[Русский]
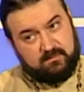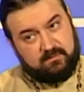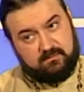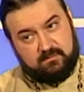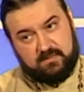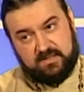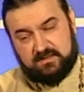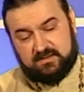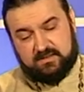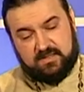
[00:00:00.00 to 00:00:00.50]

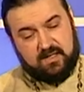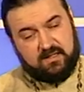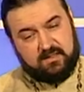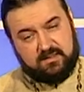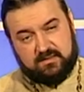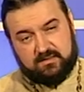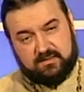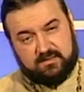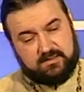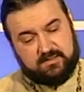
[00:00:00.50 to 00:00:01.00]
Мы так
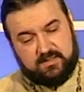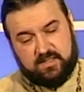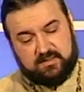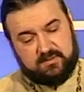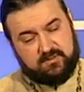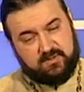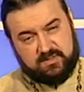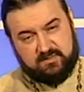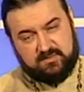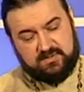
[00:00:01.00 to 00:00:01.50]
не
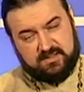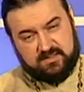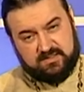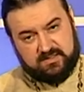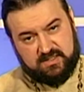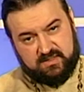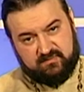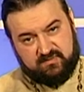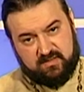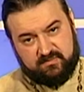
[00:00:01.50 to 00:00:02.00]
относимся к
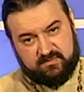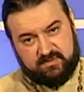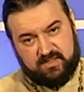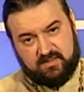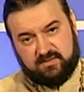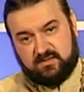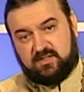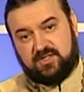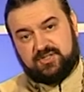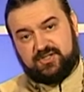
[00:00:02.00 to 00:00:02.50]
словам, и
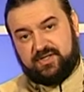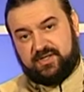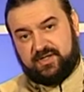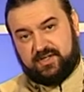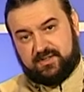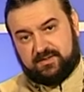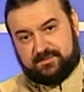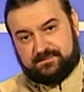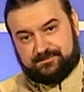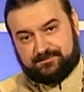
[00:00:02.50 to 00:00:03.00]
это наш
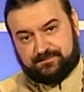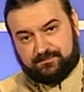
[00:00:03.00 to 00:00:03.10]
грех.